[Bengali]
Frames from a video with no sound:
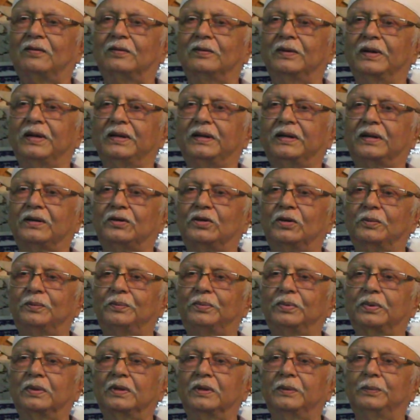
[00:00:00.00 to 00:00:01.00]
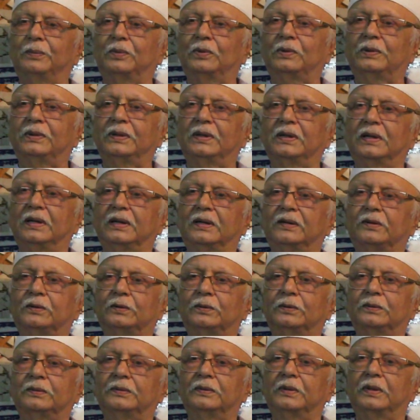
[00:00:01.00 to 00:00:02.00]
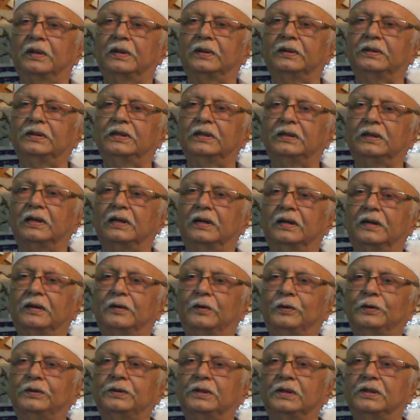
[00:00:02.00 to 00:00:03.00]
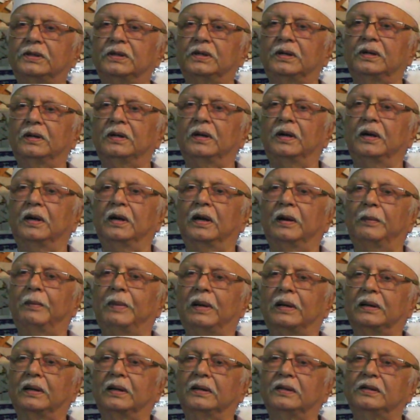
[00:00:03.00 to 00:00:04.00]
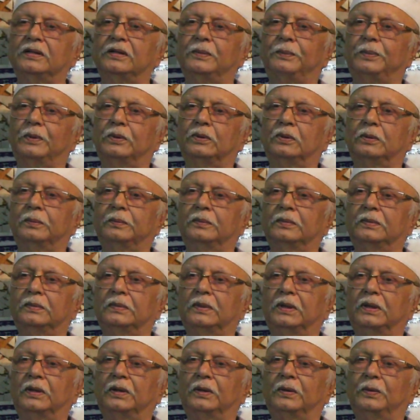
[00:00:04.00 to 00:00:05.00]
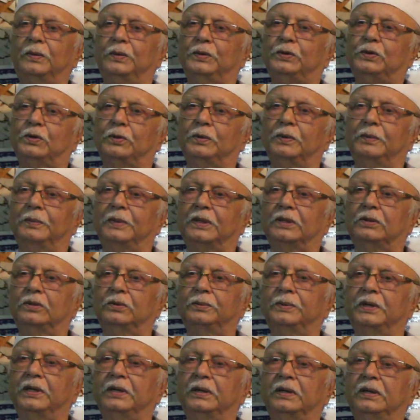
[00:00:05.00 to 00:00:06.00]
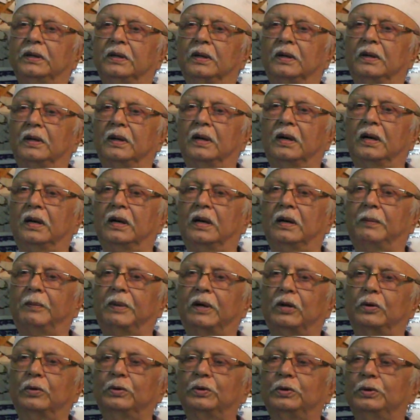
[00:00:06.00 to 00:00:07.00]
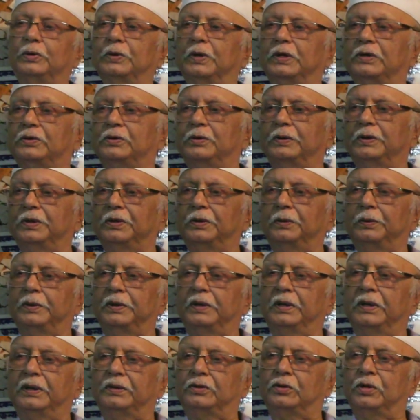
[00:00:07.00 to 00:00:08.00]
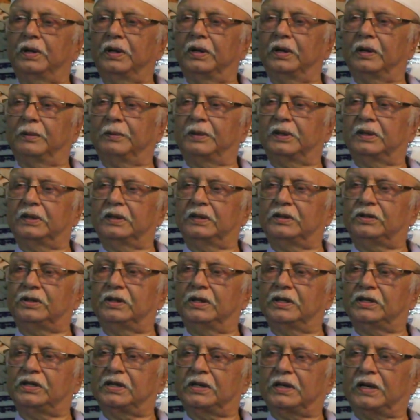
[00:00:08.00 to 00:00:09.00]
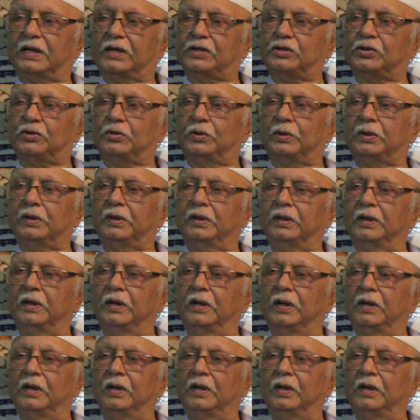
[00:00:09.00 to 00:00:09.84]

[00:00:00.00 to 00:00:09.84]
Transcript: এখন এটা সম্পর্কে বলতে গেলে তো যেটা হচ্ছে যে বাংলাদেশে প্রথম ওই ছবির মাধ্যমেই ভারতীয় একজন হিরোইন এই আমাদের দেশে কাজ করে